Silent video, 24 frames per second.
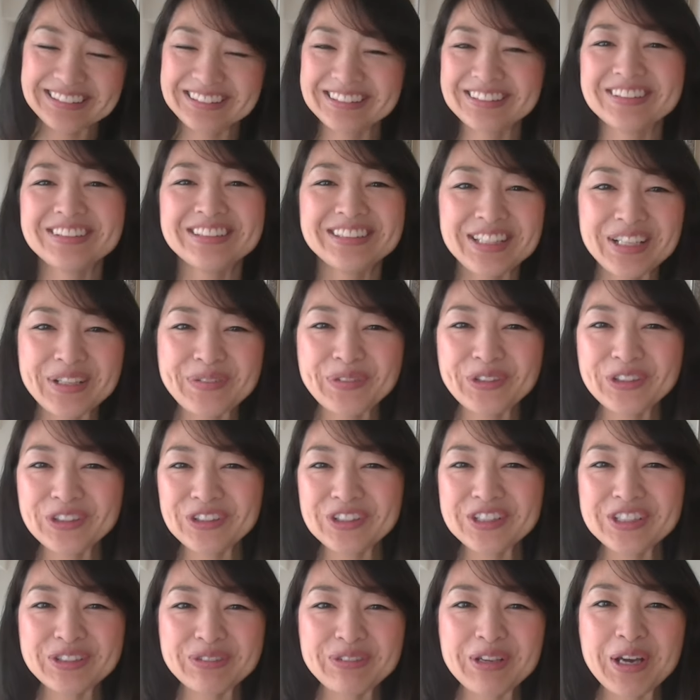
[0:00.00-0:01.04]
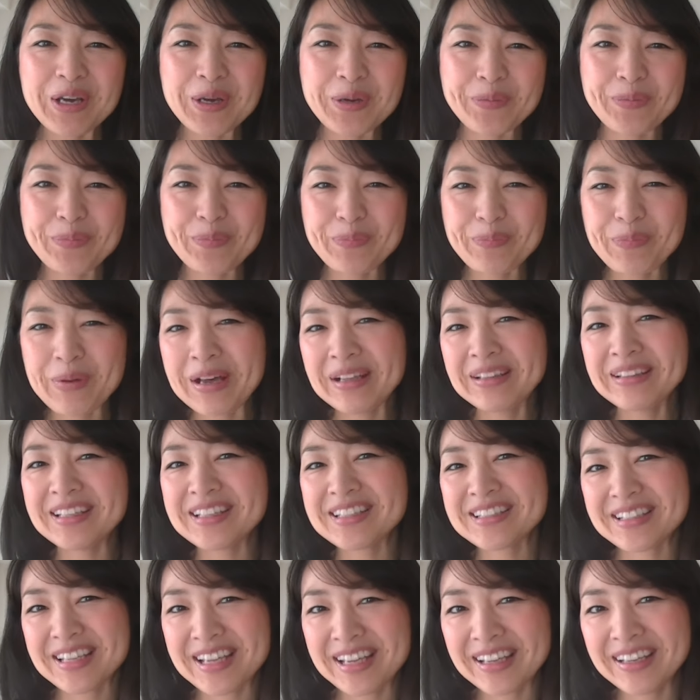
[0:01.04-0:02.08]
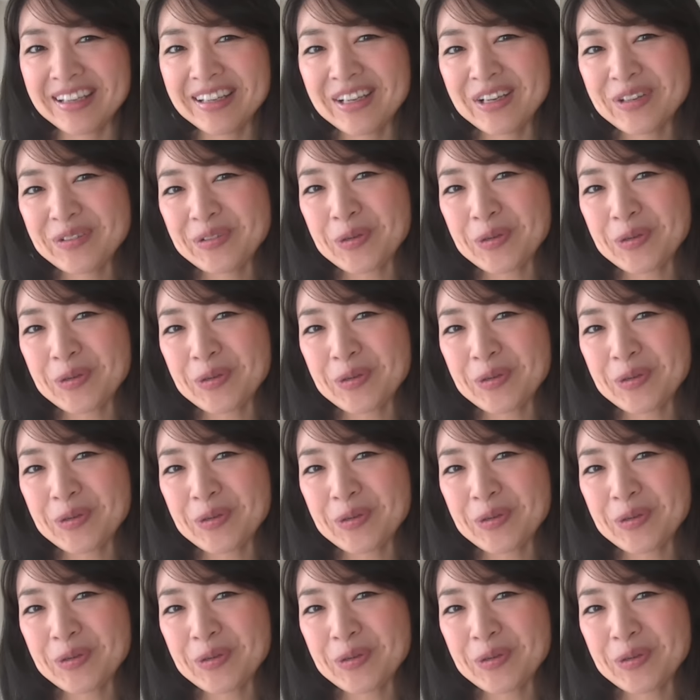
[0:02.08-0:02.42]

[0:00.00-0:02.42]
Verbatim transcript: そしてもう一つはパンですね